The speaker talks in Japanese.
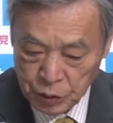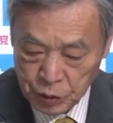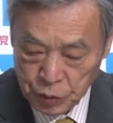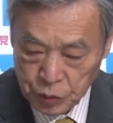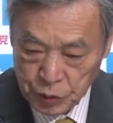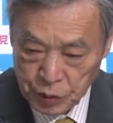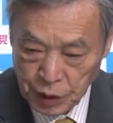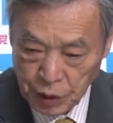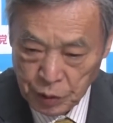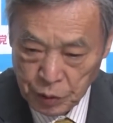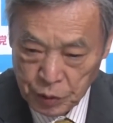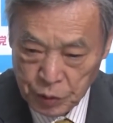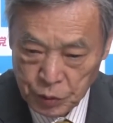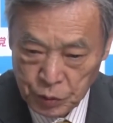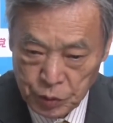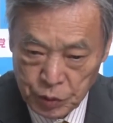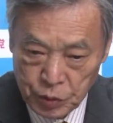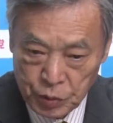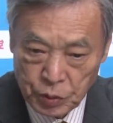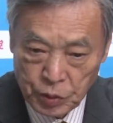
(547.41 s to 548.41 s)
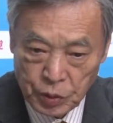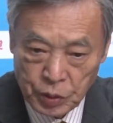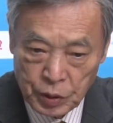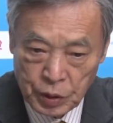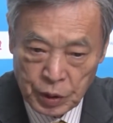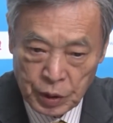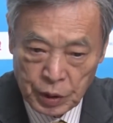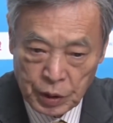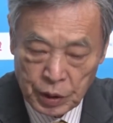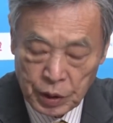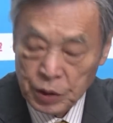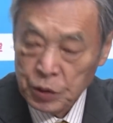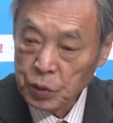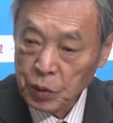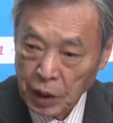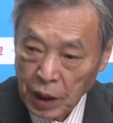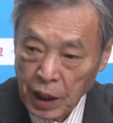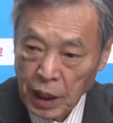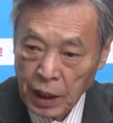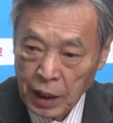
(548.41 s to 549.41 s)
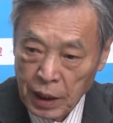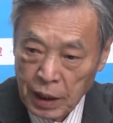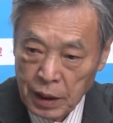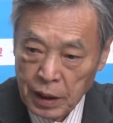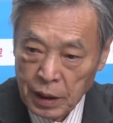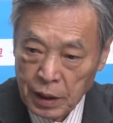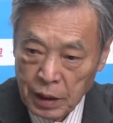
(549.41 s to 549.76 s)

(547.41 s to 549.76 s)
俊夫さんのそういう遺書が